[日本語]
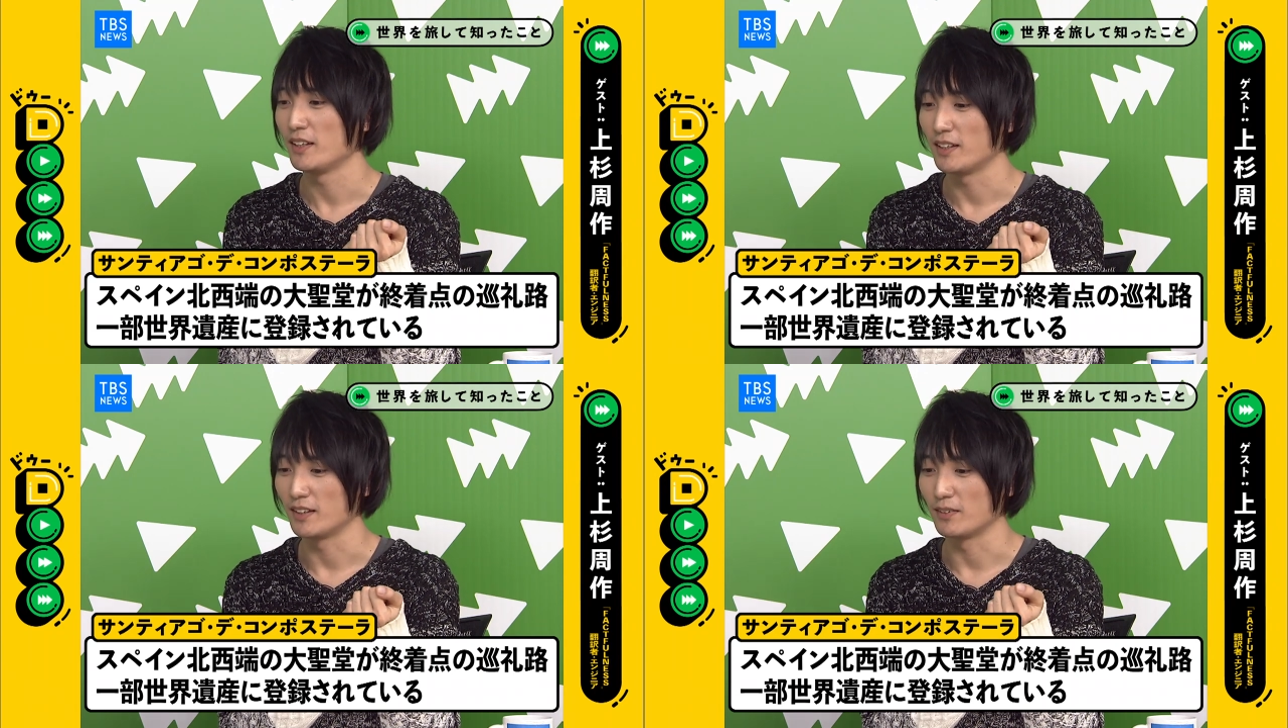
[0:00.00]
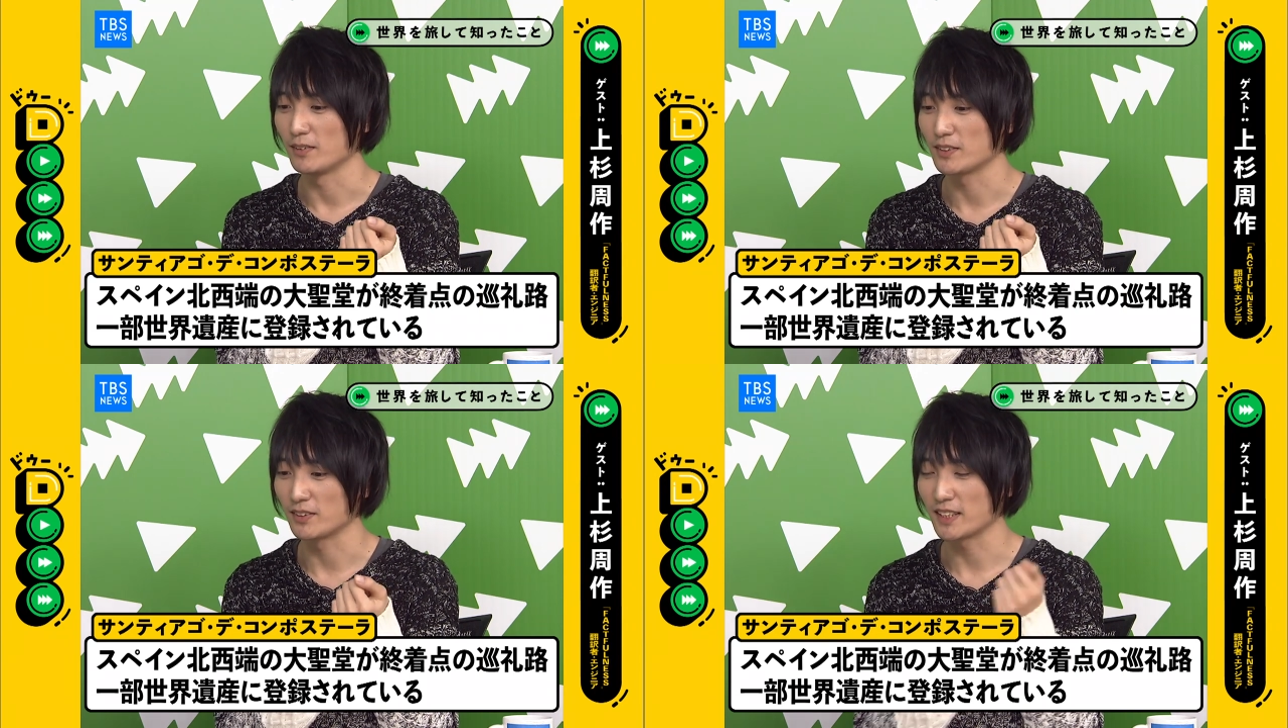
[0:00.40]
あ
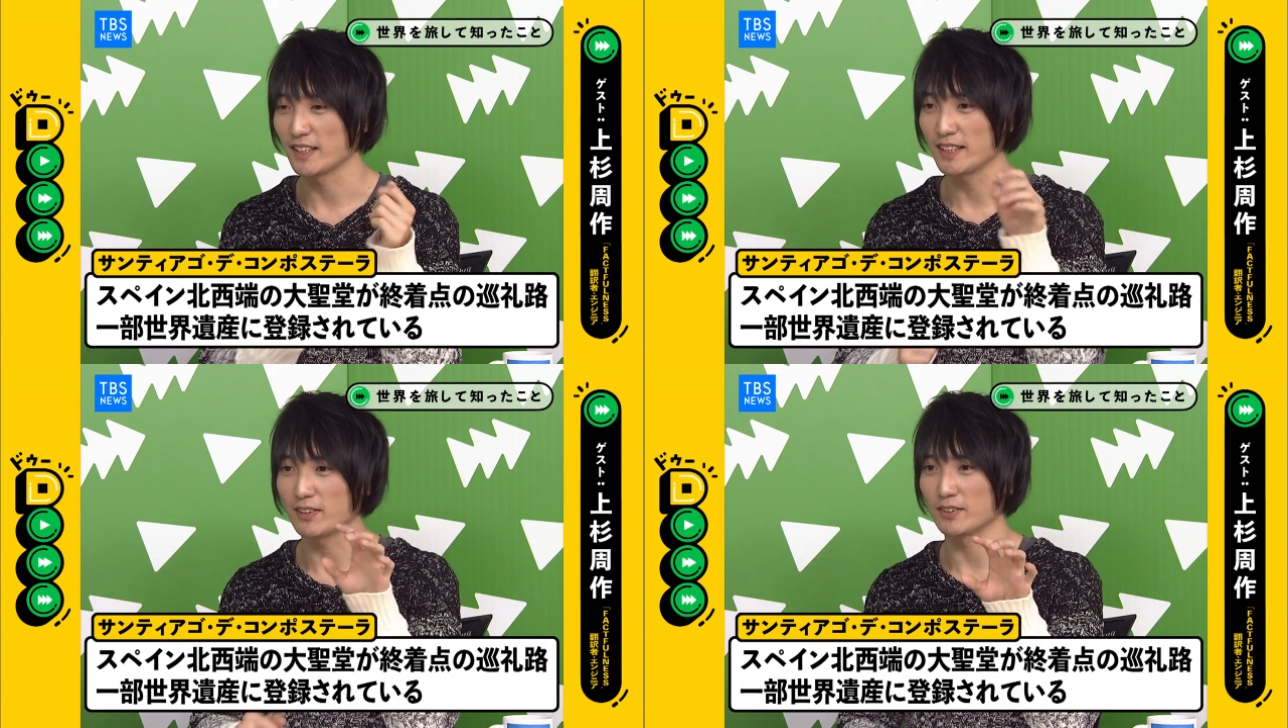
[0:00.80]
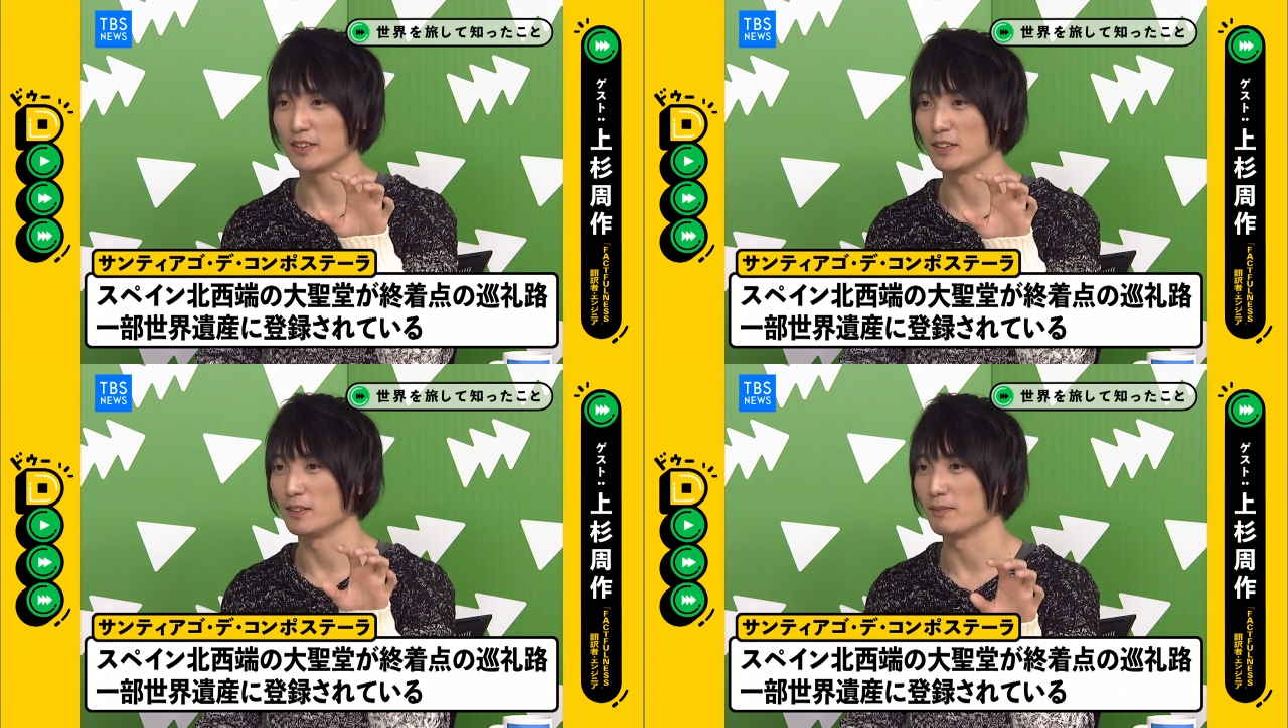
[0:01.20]
のそのサンティアゴっ
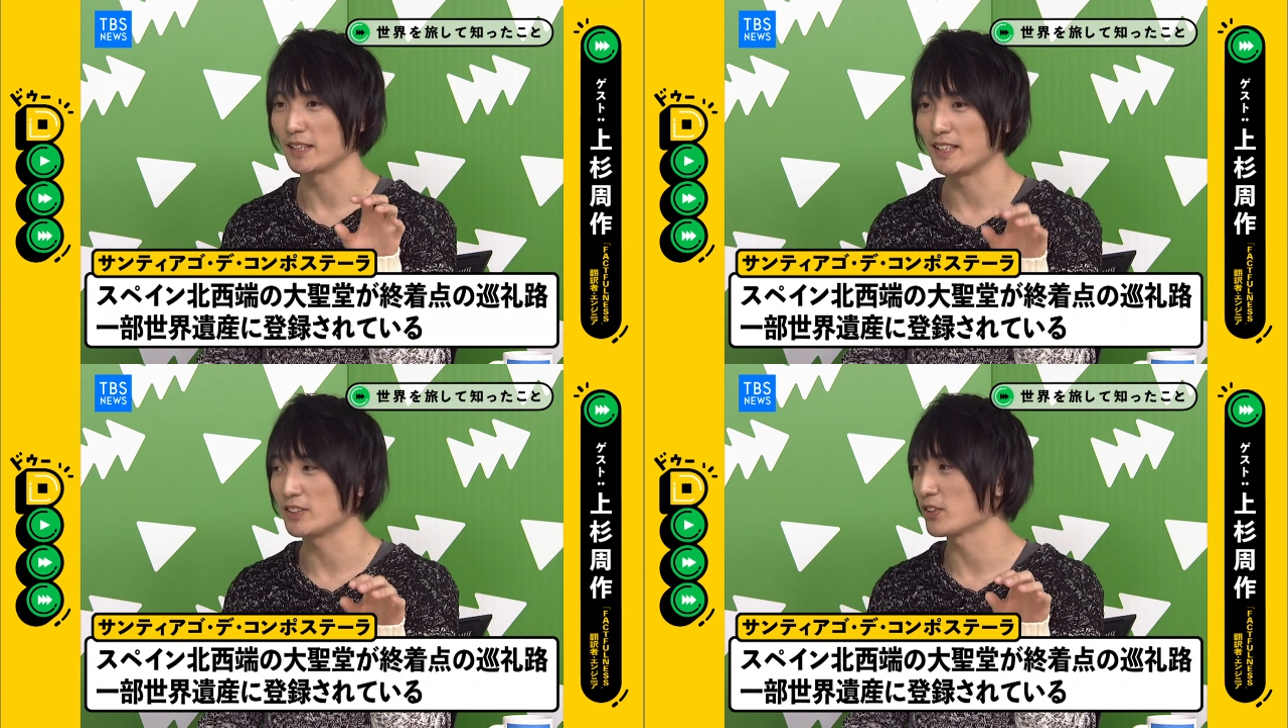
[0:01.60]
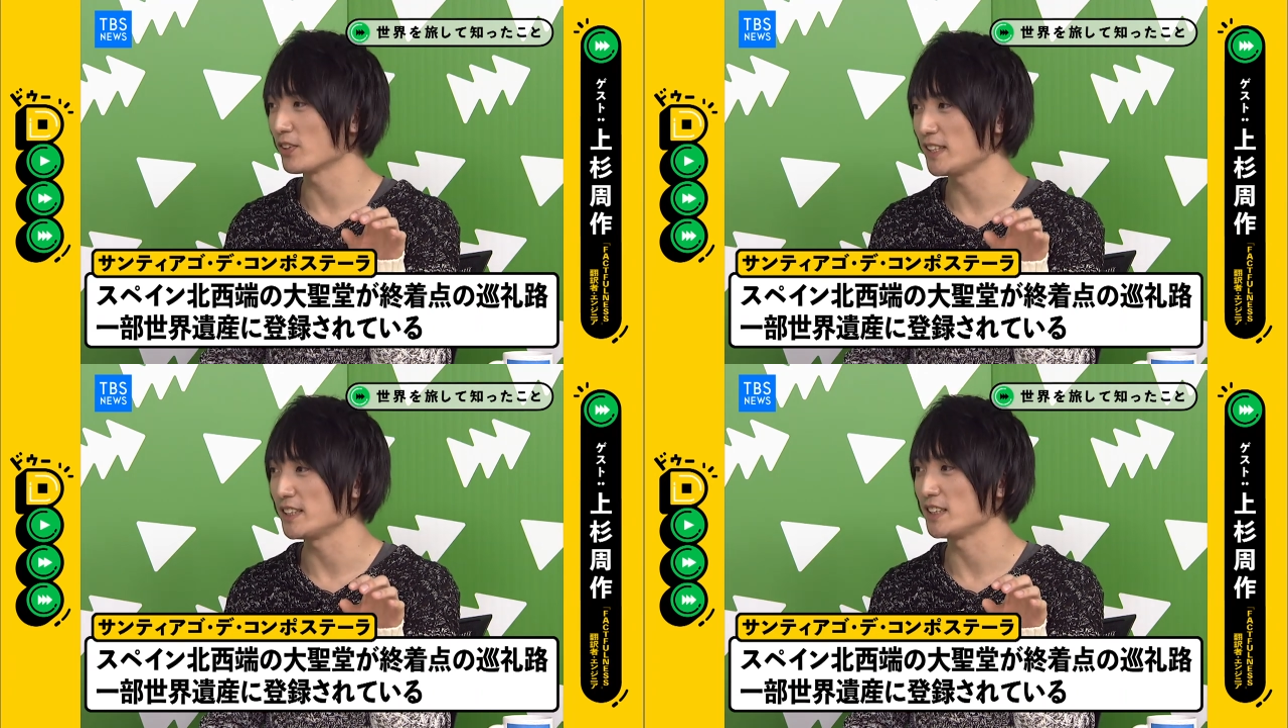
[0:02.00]
ていうキリスト教
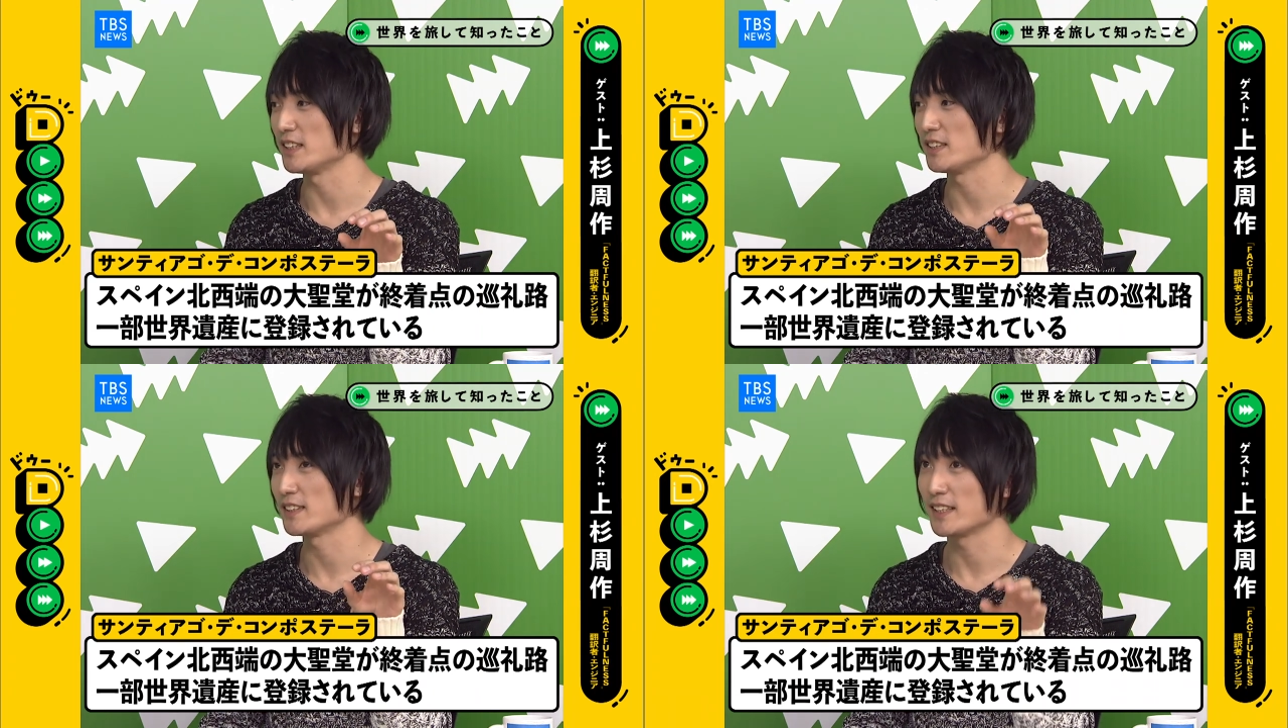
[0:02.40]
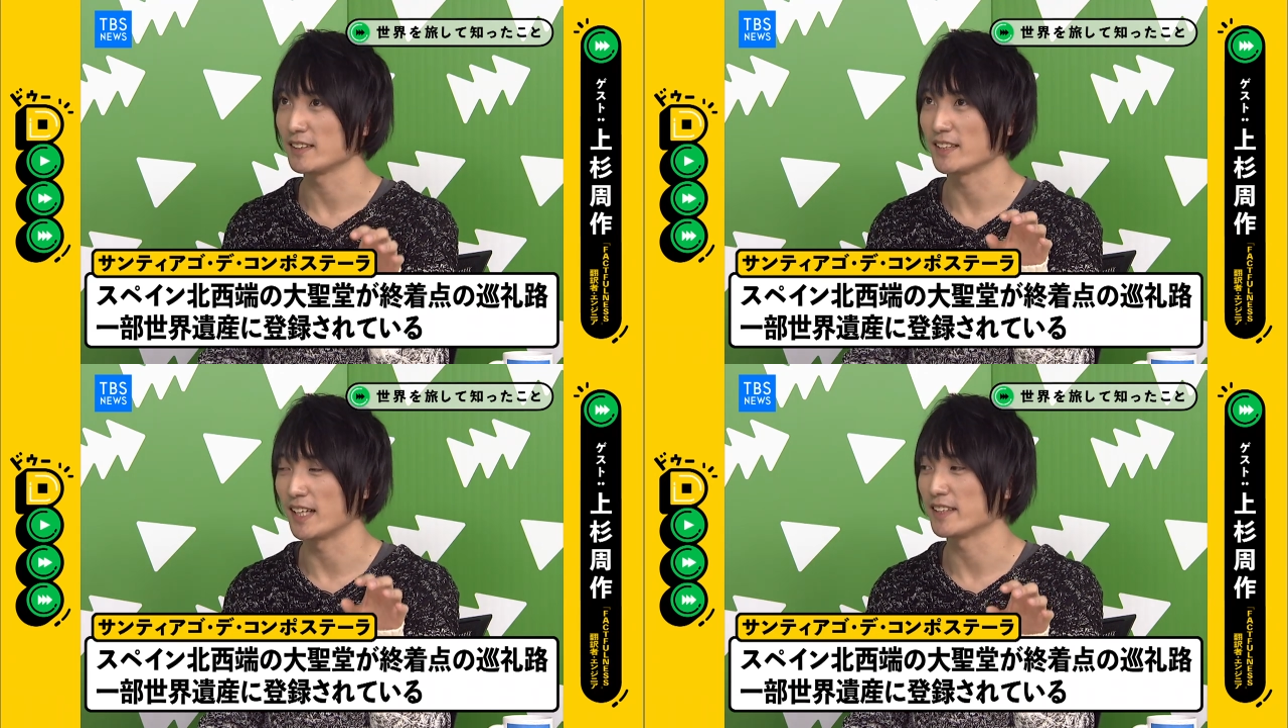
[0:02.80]
の聖地
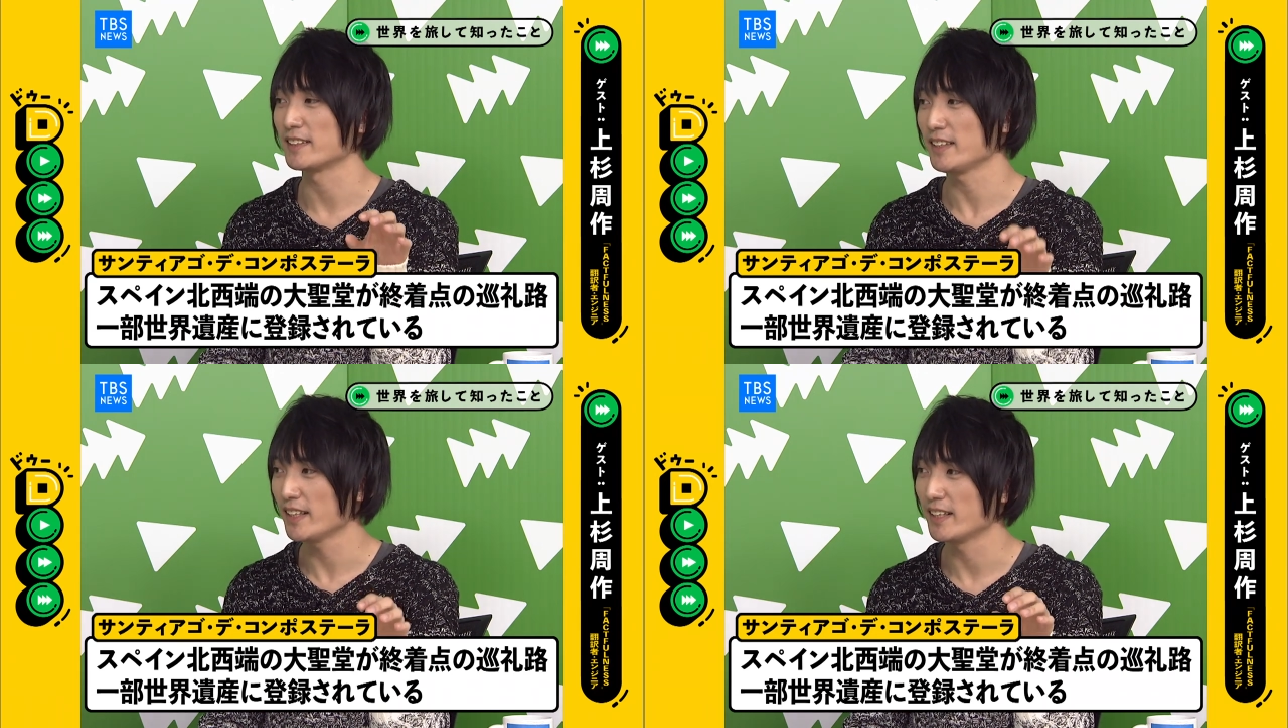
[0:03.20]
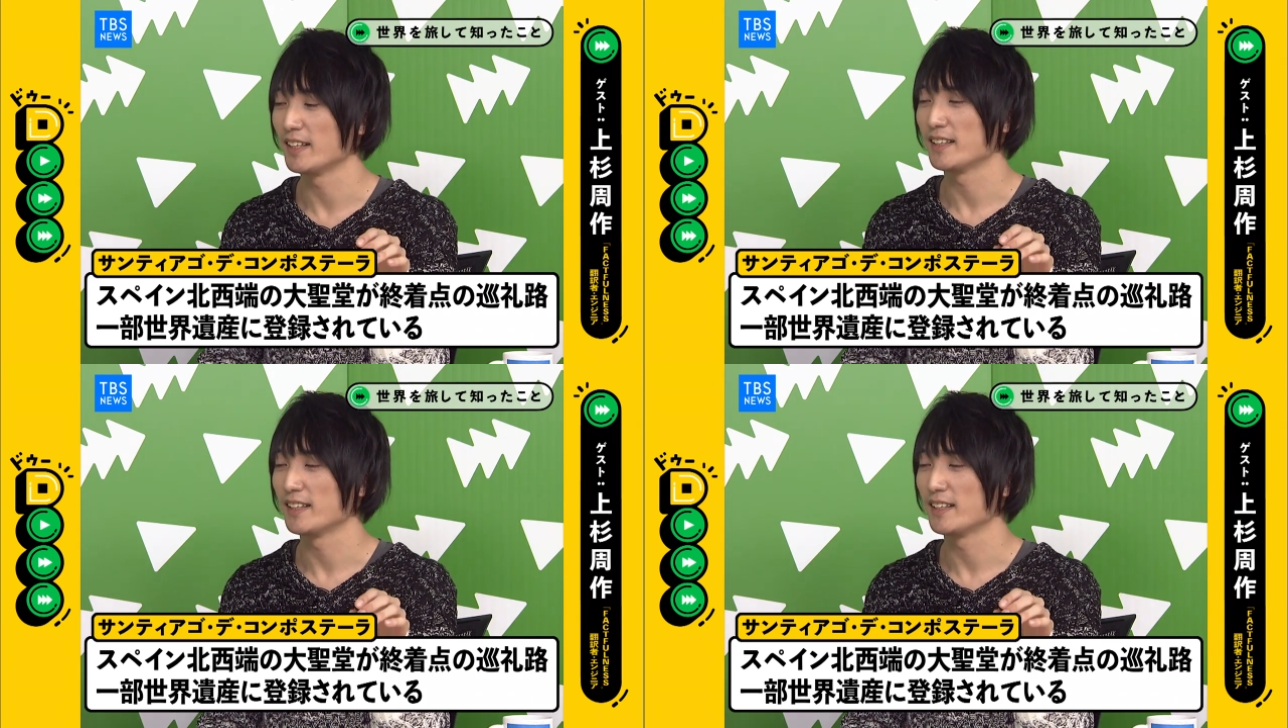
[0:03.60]
があって、はい